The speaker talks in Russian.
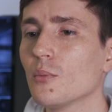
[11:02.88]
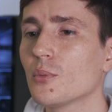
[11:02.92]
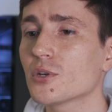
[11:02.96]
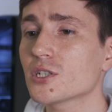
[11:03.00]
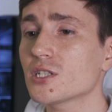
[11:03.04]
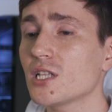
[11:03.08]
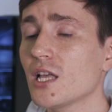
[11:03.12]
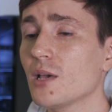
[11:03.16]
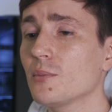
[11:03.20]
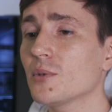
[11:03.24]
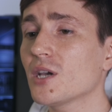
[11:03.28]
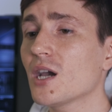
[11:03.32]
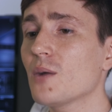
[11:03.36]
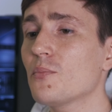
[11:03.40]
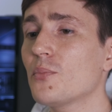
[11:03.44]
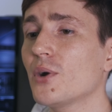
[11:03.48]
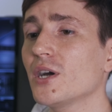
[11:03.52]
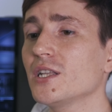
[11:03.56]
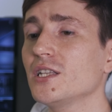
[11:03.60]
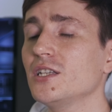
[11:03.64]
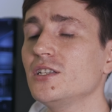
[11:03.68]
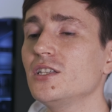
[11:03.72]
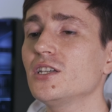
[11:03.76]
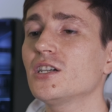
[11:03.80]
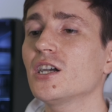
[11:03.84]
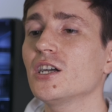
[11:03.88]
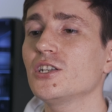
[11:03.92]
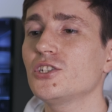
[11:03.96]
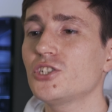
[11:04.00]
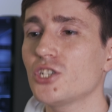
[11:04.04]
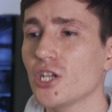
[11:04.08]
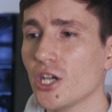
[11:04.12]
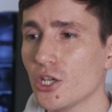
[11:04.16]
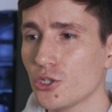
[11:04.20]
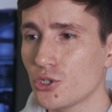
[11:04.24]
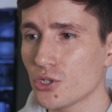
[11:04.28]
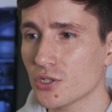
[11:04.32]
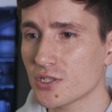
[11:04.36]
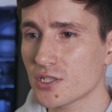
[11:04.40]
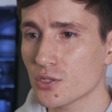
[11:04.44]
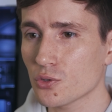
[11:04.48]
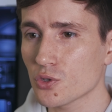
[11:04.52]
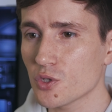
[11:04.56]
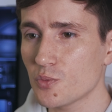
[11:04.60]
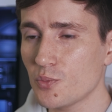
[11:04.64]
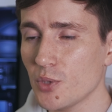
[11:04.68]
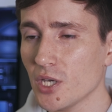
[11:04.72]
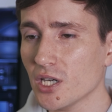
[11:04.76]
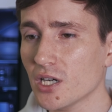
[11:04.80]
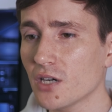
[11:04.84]
Пожелаем компании не кончающихся
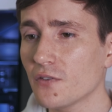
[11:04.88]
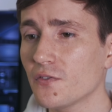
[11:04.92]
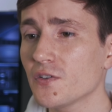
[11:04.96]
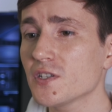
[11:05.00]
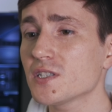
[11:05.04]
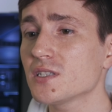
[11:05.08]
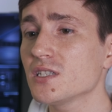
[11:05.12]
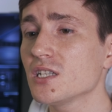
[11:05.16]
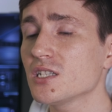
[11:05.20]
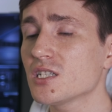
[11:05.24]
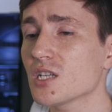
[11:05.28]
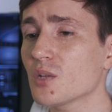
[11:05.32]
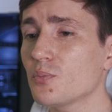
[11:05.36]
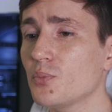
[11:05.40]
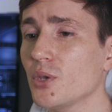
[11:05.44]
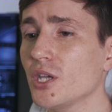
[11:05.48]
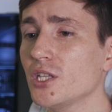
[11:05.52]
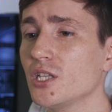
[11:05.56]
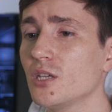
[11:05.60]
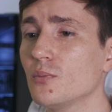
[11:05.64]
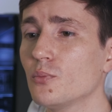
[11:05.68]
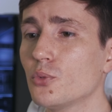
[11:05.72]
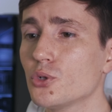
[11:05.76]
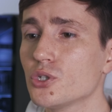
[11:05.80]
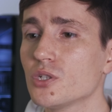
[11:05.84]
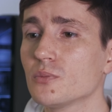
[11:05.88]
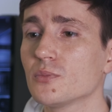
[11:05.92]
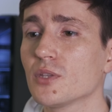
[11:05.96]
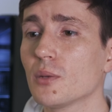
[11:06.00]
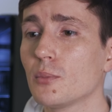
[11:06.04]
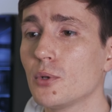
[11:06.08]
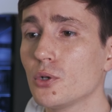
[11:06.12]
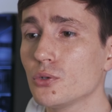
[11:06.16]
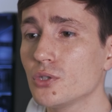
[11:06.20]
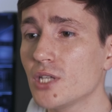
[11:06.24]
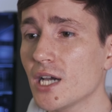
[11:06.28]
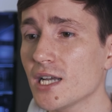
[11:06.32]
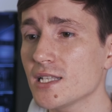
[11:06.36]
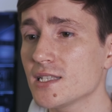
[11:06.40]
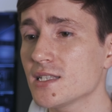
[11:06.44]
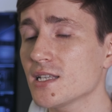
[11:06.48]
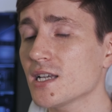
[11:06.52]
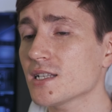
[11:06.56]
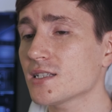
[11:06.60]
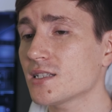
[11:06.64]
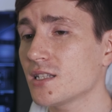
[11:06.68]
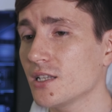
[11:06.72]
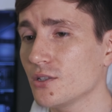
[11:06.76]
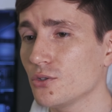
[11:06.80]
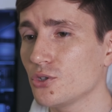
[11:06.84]
успехов и с нетерпением будем наблюдать
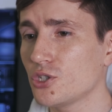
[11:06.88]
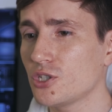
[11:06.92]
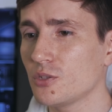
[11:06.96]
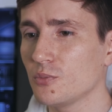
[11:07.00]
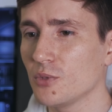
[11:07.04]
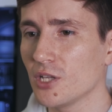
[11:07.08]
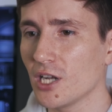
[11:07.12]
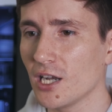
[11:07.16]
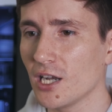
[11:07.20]
за следующими